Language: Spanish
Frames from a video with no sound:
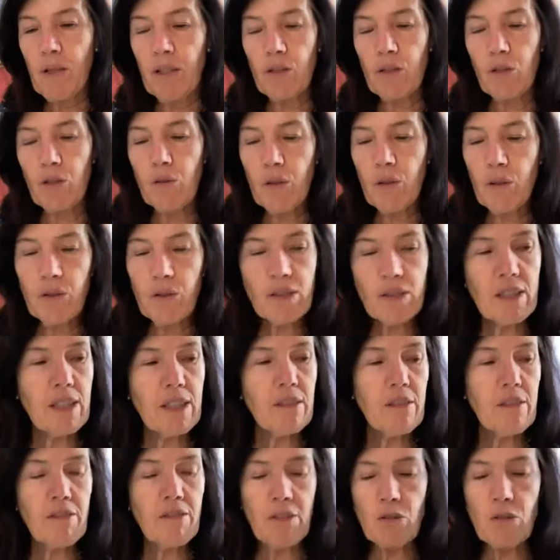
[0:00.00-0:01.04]
Bueno, luego
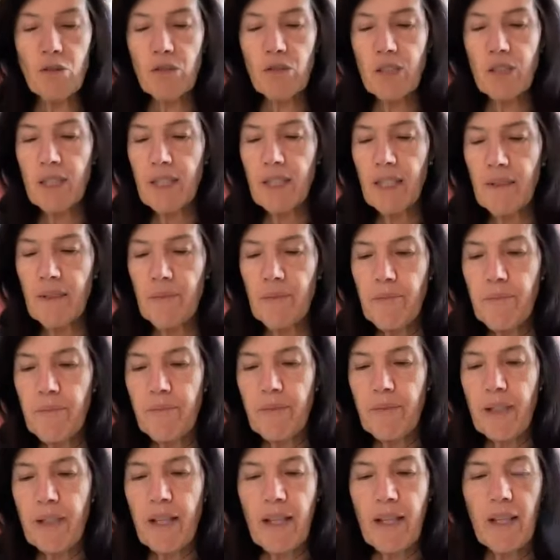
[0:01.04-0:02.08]
escribe Faustina
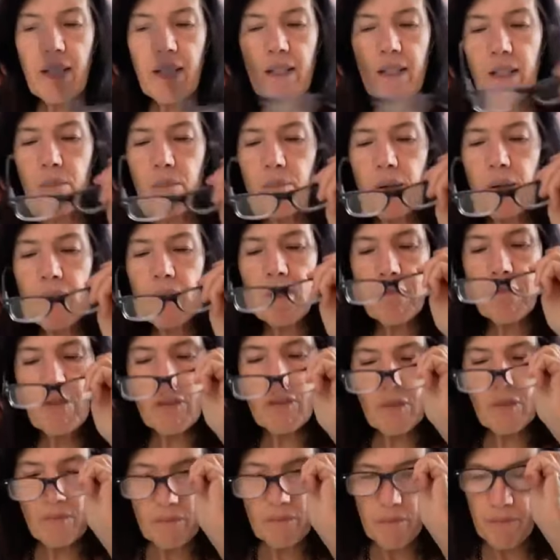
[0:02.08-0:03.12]
en el
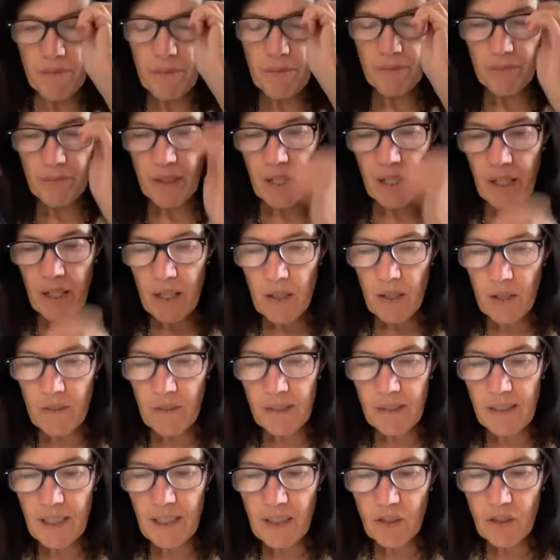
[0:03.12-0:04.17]
párrafo
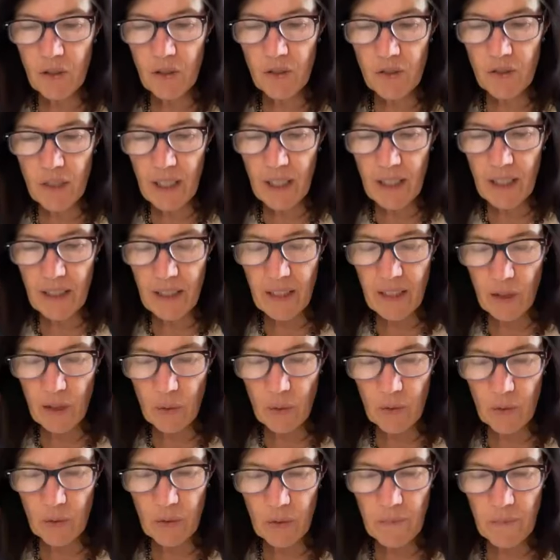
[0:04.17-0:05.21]

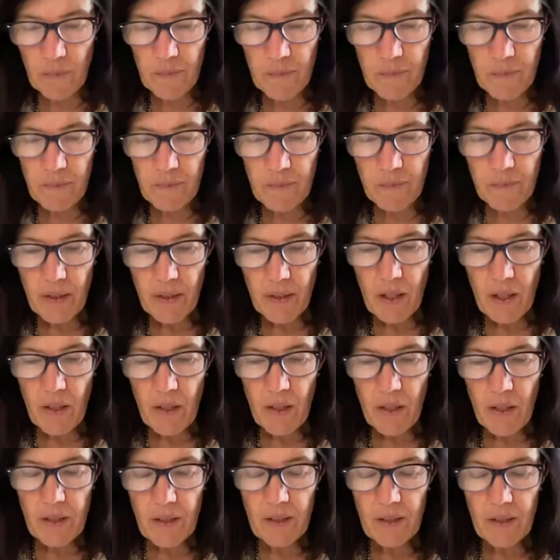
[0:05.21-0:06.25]
931.
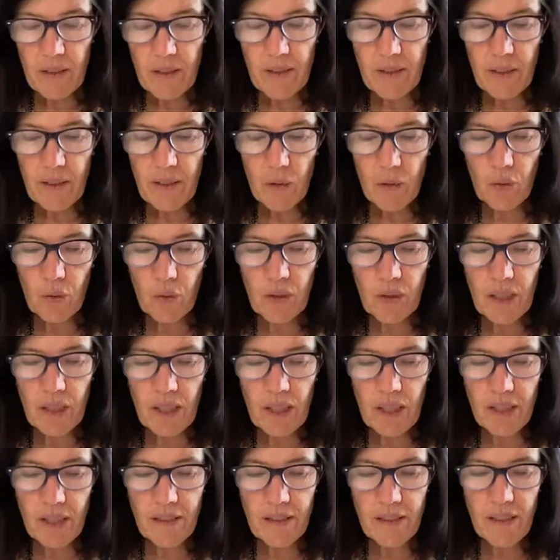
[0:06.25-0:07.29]
Dice, un
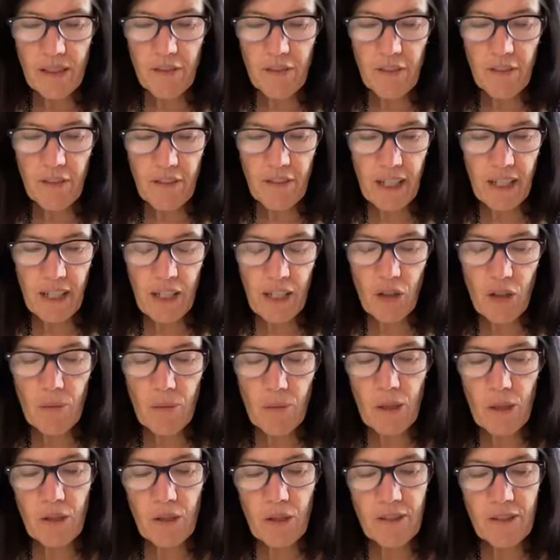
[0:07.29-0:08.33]
10 de febrero
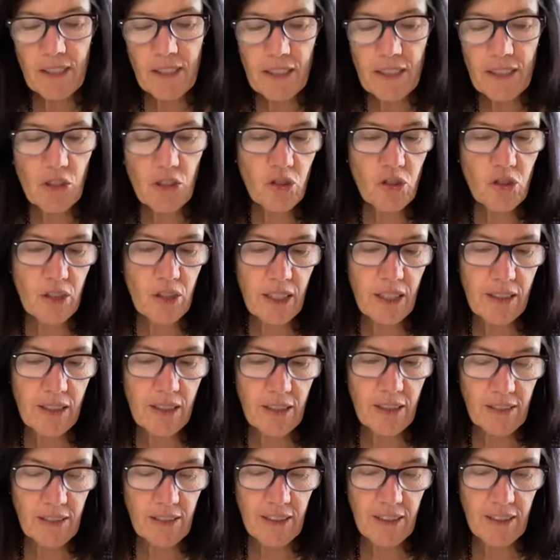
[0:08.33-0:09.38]
de
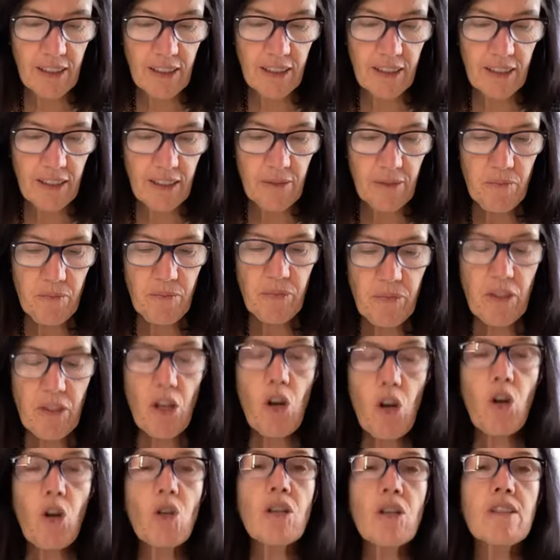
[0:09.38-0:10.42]
1937.
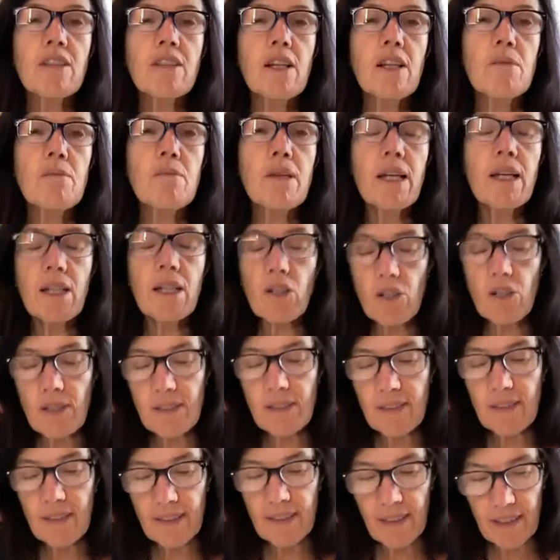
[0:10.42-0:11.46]
Hoy es el
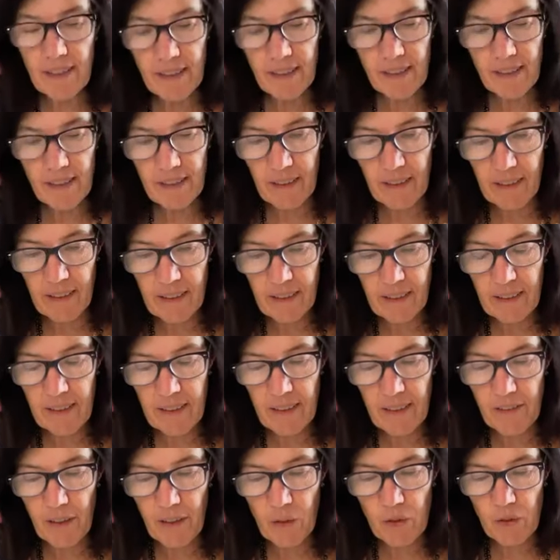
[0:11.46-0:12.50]
miércoles de ceniza,
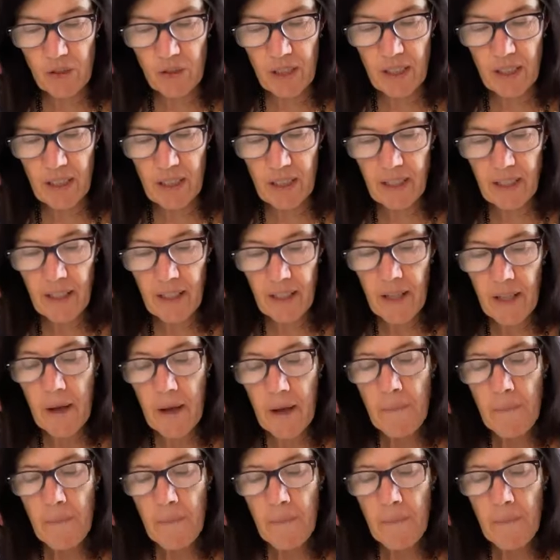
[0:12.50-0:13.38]
dice Faustina.